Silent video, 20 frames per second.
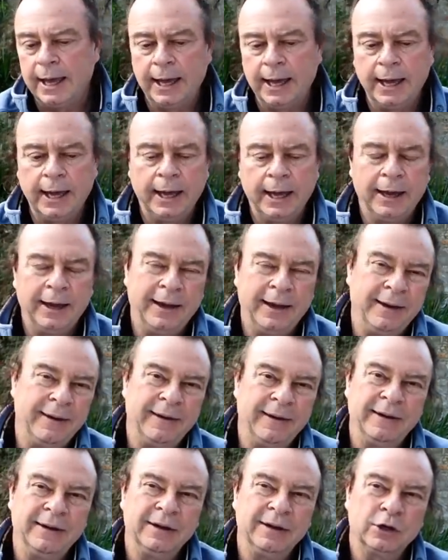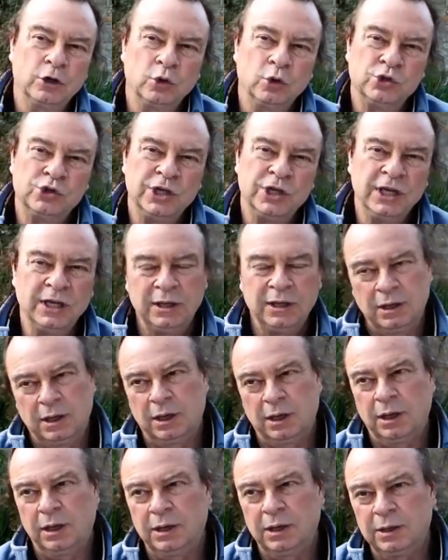Uh, così uh,
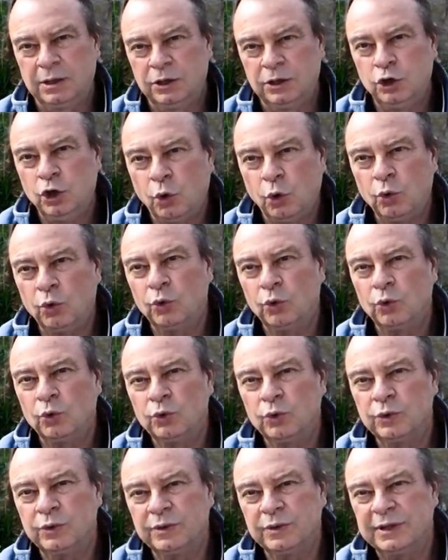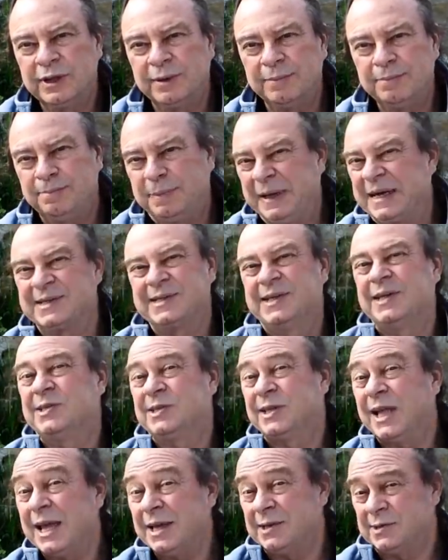eh, non, per se
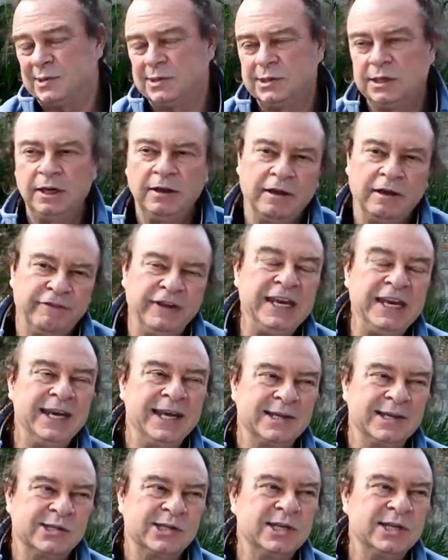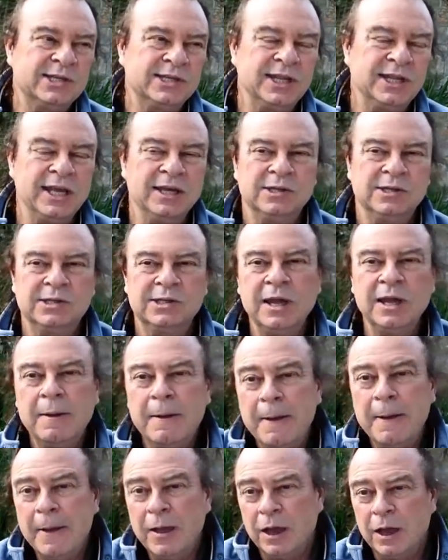stessi, fine a se stessi,
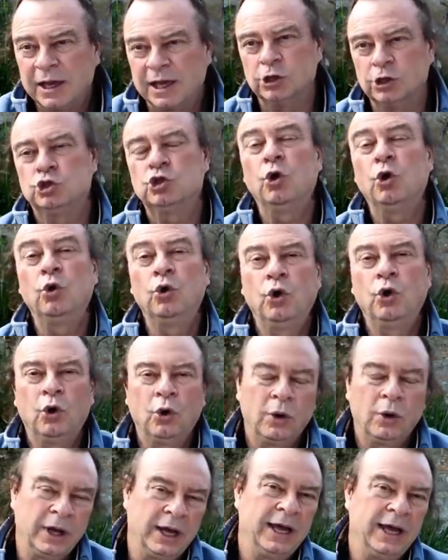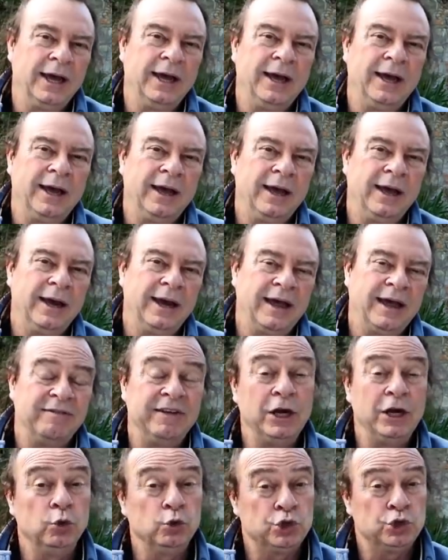che sono uh, la
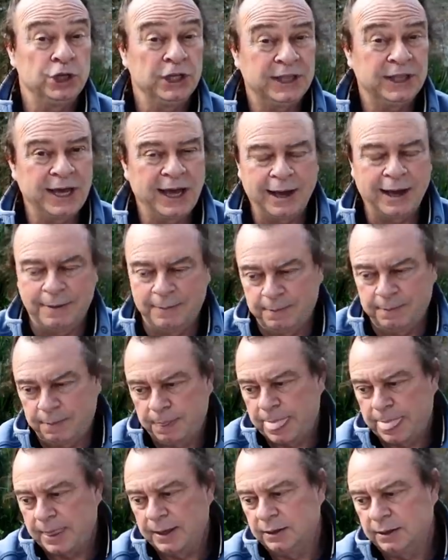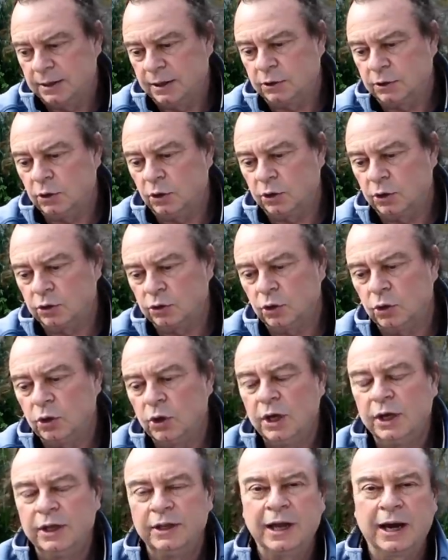velocità, d'accordo?
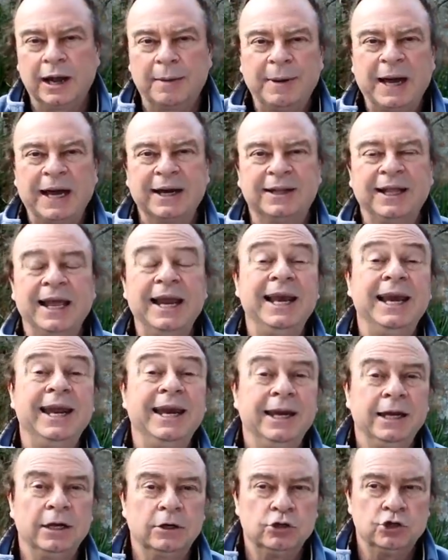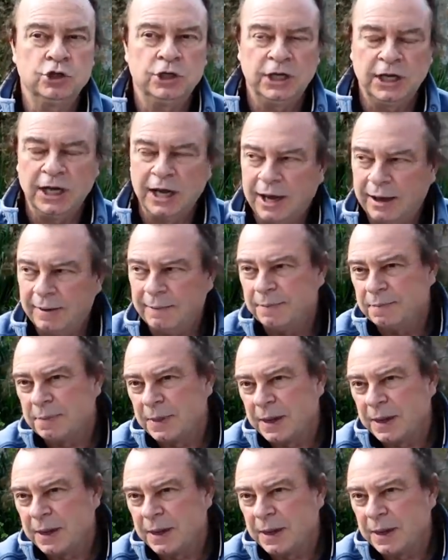Da una parte e l'energia,